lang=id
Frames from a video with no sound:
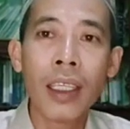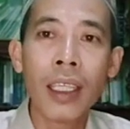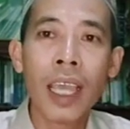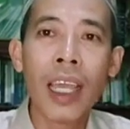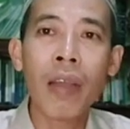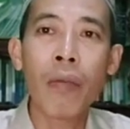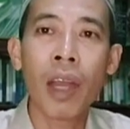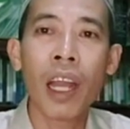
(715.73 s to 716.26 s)

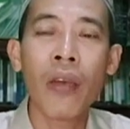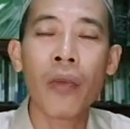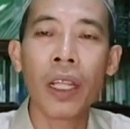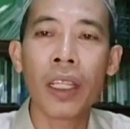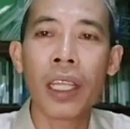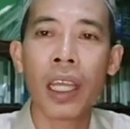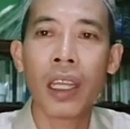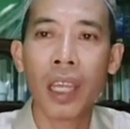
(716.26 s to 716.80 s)
yang
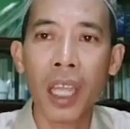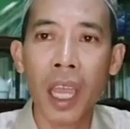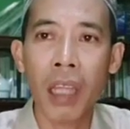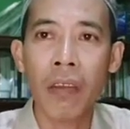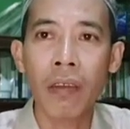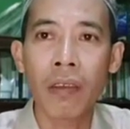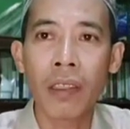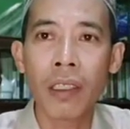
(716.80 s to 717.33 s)
melafatkan
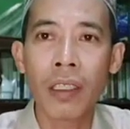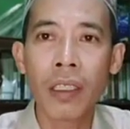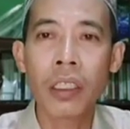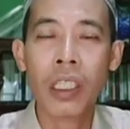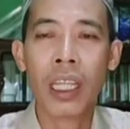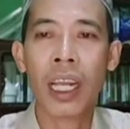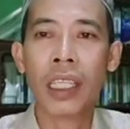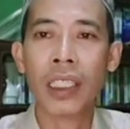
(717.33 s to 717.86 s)
niat.
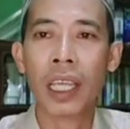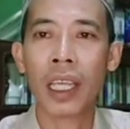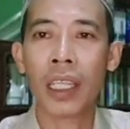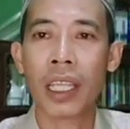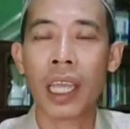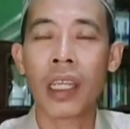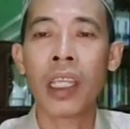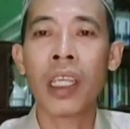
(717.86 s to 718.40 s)
Setelah
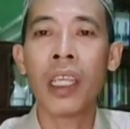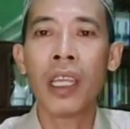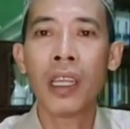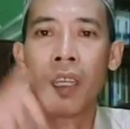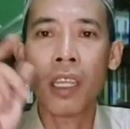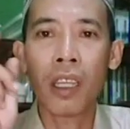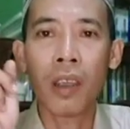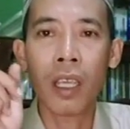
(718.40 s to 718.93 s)
saya
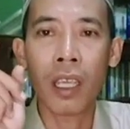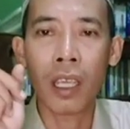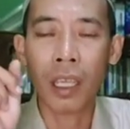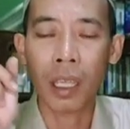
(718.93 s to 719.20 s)
cari di